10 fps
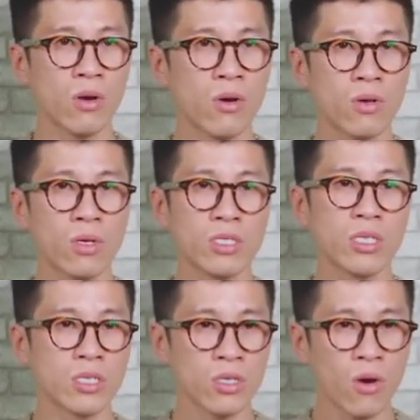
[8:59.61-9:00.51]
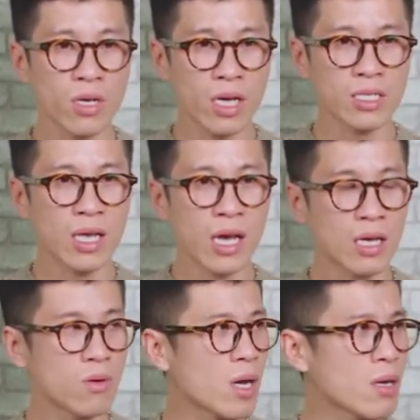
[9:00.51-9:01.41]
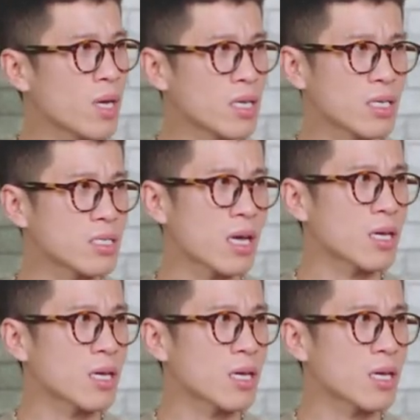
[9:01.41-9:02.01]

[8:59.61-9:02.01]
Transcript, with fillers: rõ, chỉ rõ được cái sai, không ai bênh cái sai cả,